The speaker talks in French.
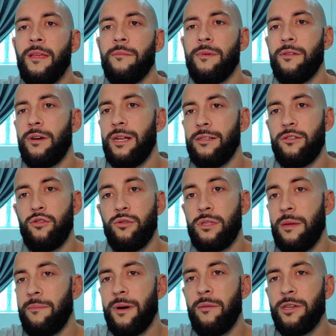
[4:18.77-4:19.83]
Mais voilà, tu
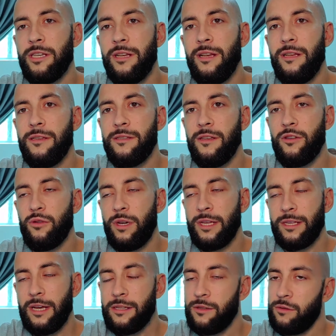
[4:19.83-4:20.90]
n'es pas obligé de les laisser sur la
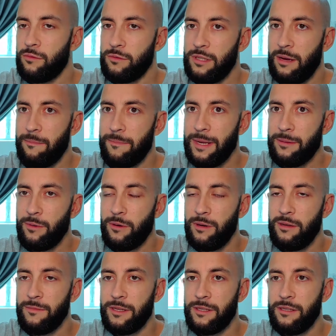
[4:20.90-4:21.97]
carte, donc il n'y a pas de
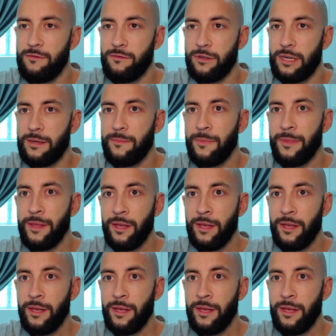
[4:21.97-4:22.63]
problème à ce niveau-là.